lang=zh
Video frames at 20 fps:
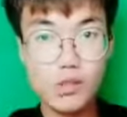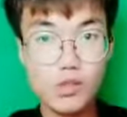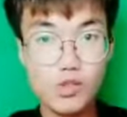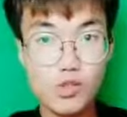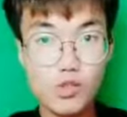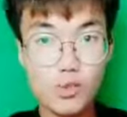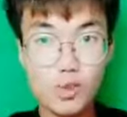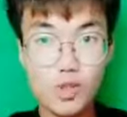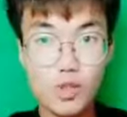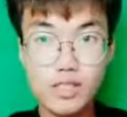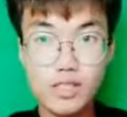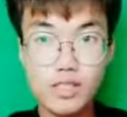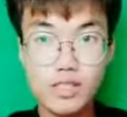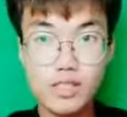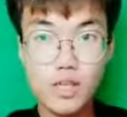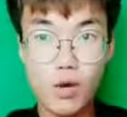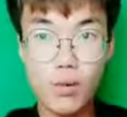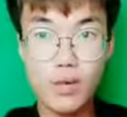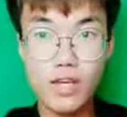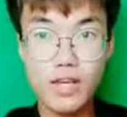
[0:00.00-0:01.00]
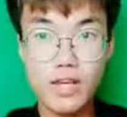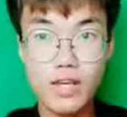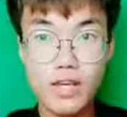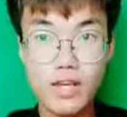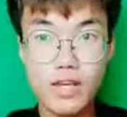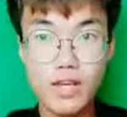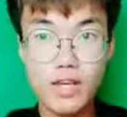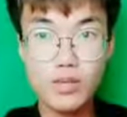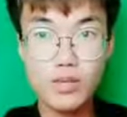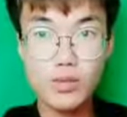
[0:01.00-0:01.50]
那么昨日小威
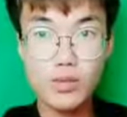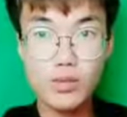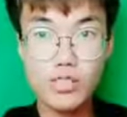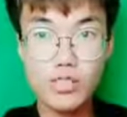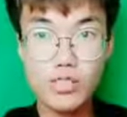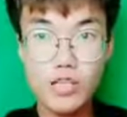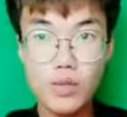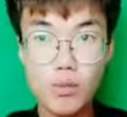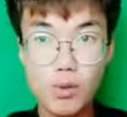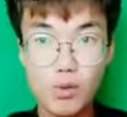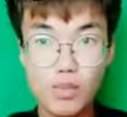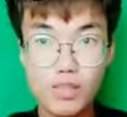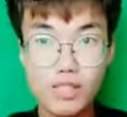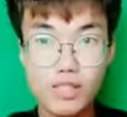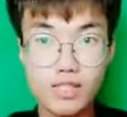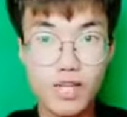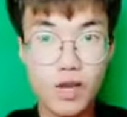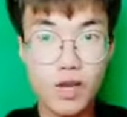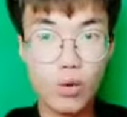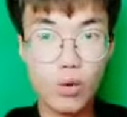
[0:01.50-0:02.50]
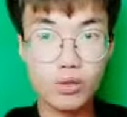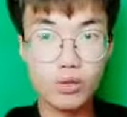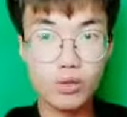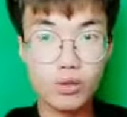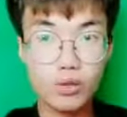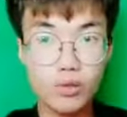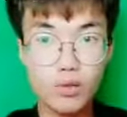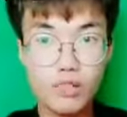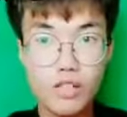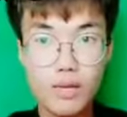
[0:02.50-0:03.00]
出席了某慈善活
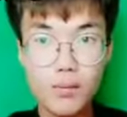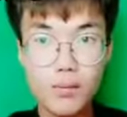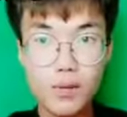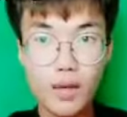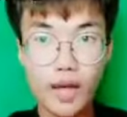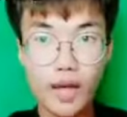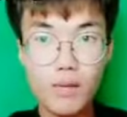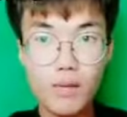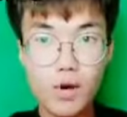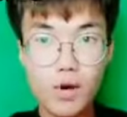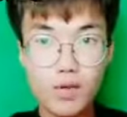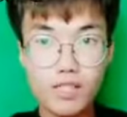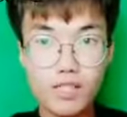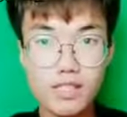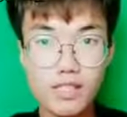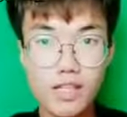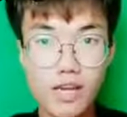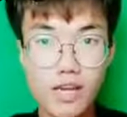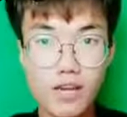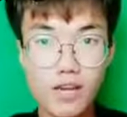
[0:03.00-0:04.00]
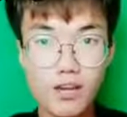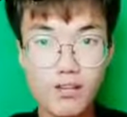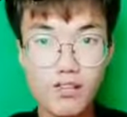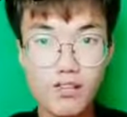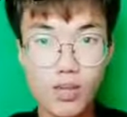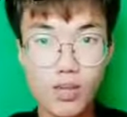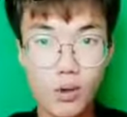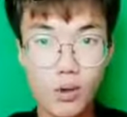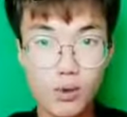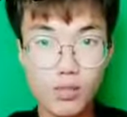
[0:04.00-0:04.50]
动，相比于黑豹系列，
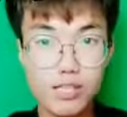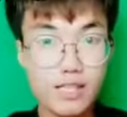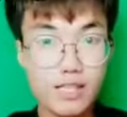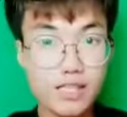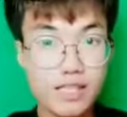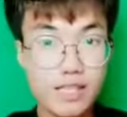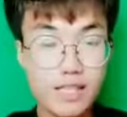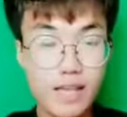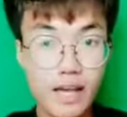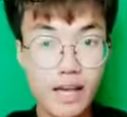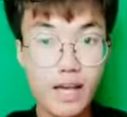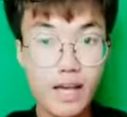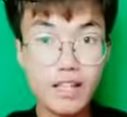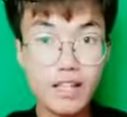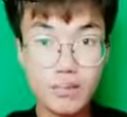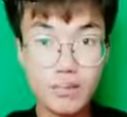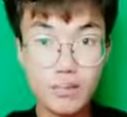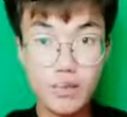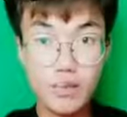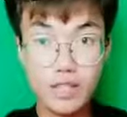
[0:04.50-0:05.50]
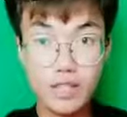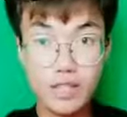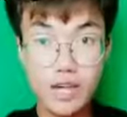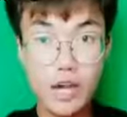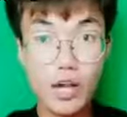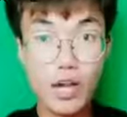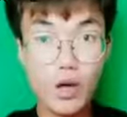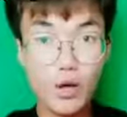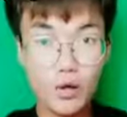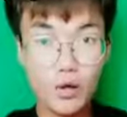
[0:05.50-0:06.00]
粉红色系列你们觉
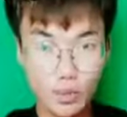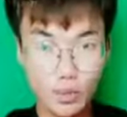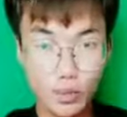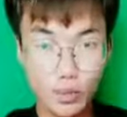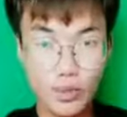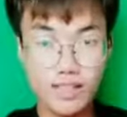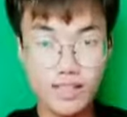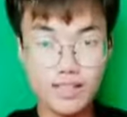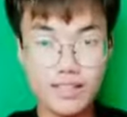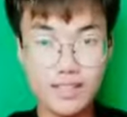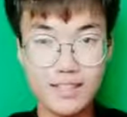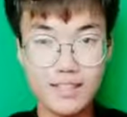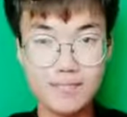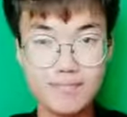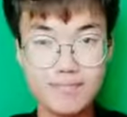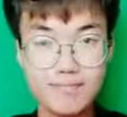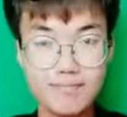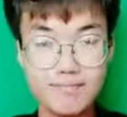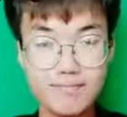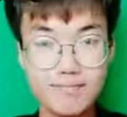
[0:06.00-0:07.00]
得如何呢？